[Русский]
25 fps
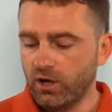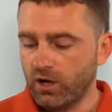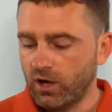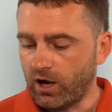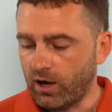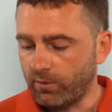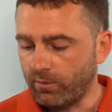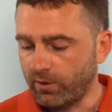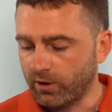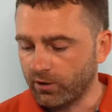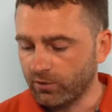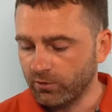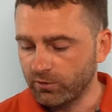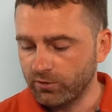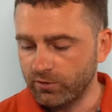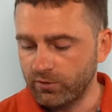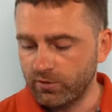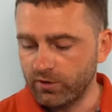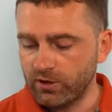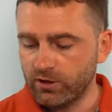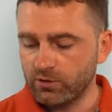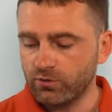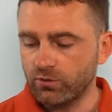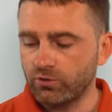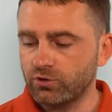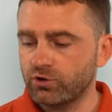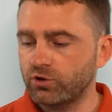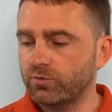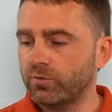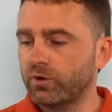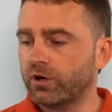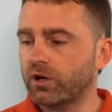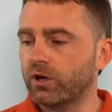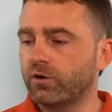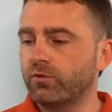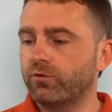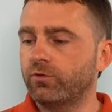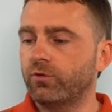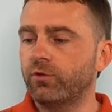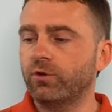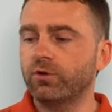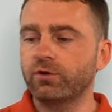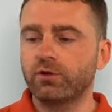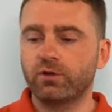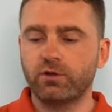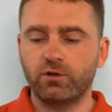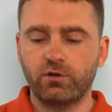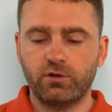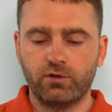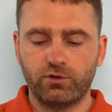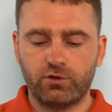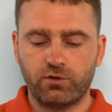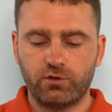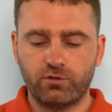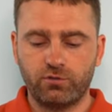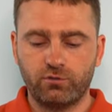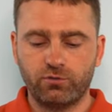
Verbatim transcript: оборудования, тот же микрофон э,